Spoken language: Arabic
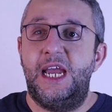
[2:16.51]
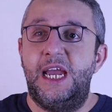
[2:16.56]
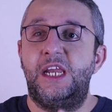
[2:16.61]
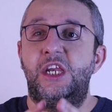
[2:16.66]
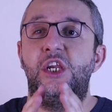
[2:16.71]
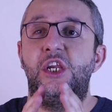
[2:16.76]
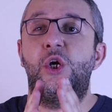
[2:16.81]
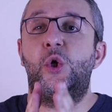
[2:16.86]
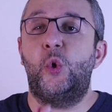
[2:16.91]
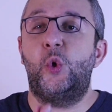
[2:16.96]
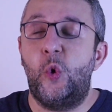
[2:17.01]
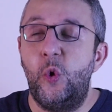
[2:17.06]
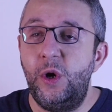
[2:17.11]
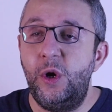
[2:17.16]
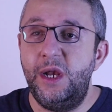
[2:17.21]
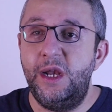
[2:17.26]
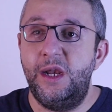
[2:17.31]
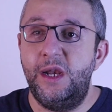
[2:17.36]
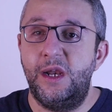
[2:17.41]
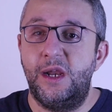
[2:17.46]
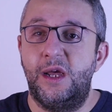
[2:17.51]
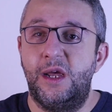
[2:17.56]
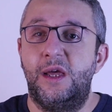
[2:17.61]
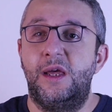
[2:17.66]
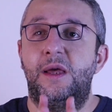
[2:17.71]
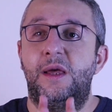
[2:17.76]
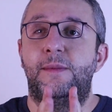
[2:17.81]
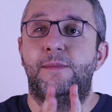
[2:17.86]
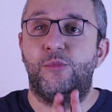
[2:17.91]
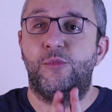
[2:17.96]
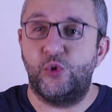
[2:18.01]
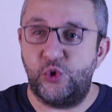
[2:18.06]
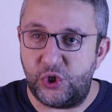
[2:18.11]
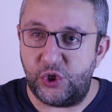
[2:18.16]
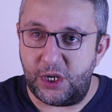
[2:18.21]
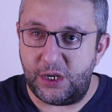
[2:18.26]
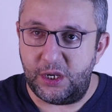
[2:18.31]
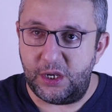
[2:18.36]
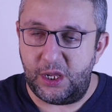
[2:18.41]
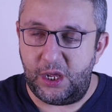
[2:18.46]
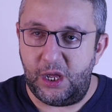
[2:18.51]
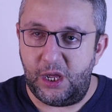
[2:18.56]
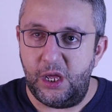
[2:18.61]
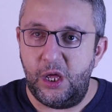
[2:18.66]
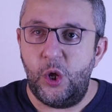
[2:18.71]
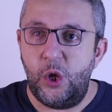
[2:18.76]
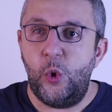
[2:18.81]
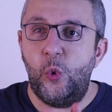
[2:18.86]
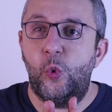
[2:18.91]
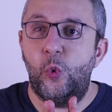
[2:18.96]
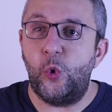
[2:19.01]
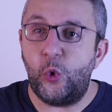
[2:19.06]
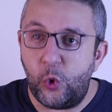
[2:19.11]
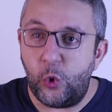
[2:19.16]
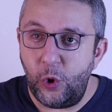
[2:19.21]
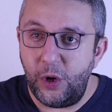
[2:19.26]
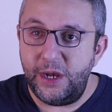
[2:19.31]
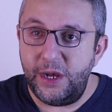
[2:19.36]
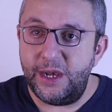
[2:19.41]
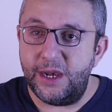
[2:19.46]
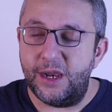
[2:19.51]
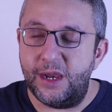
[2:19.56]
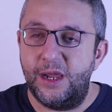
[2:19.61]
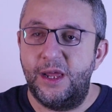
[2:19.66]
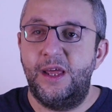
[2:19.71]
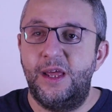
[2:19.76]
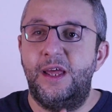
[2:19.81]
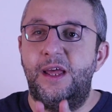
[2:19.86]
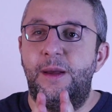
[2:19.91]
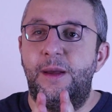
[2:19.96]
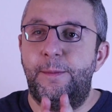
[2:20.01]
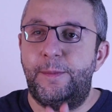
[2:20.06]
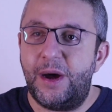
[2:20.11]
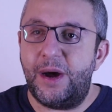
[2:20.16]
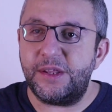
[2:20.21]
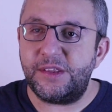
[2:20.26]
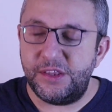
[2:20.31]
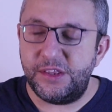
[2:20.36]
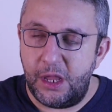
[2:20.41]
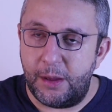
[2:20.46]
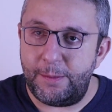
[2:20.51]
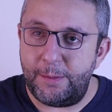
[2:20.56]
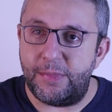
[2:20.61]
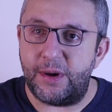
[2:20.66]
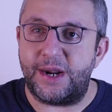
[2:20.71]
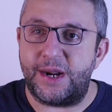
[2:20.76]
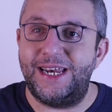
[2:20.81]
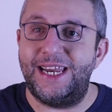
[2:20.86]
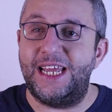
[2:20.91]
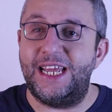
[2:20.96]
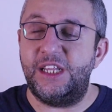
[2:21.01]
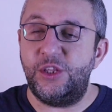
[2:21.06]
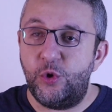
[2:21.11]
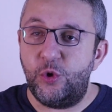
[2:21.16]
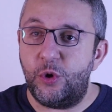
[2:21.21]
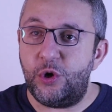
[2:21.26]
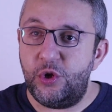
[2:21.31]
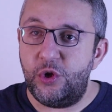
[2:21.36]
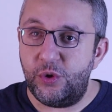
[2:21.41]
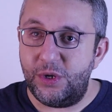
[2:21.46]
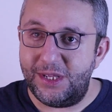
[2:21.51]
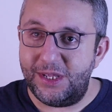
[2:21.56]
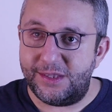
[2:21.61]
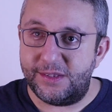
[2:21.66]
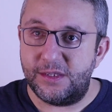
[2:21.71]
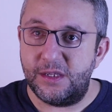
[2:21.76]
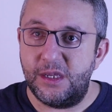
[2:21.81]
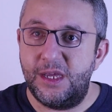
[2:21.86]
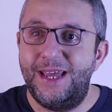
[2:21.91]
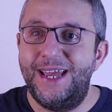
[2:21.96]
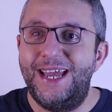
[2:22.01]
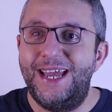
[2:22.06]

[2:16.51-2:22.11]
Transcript: ان كل مصنع وكل بارت نمبر لاندور يونت